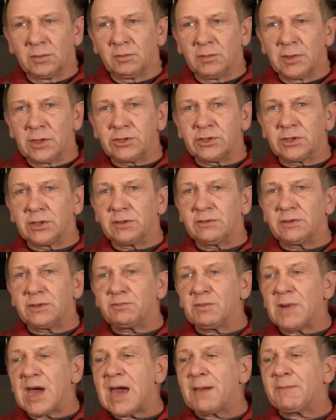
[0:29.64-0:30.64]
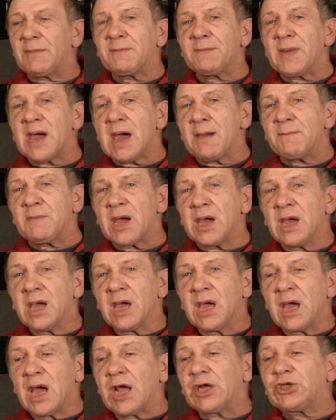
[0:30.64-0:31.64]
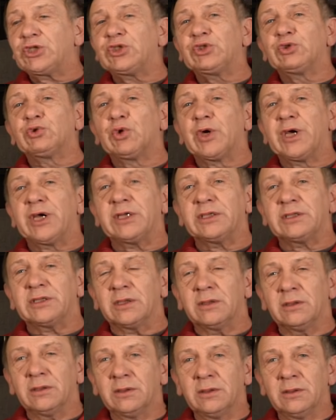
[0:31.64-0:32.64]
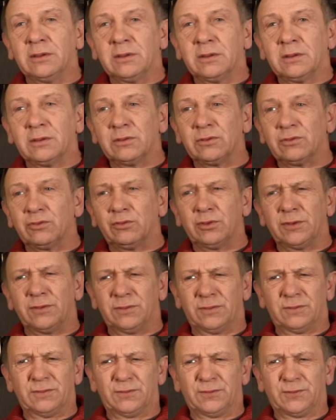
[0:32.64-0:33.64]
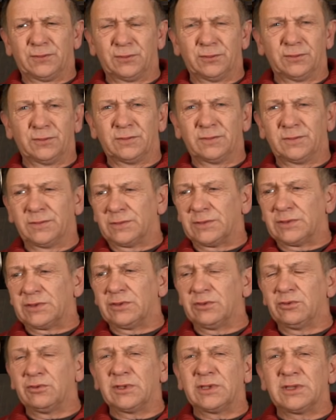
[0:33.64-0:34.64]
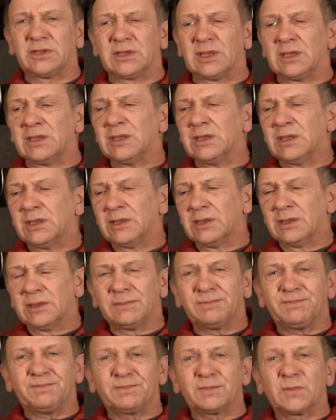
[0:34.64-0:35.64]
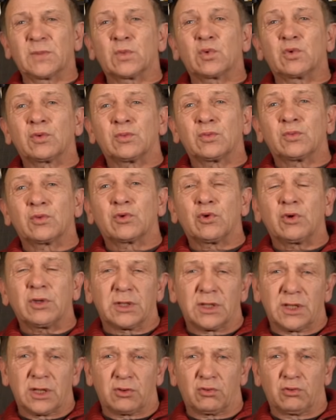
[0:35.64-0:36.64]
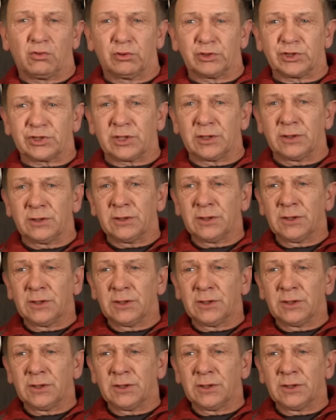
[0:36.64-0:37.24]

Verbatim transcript: Мальчик говорит, мама, мама, а что это? Говорит, ой, фу, сынок, это дохлая кошка.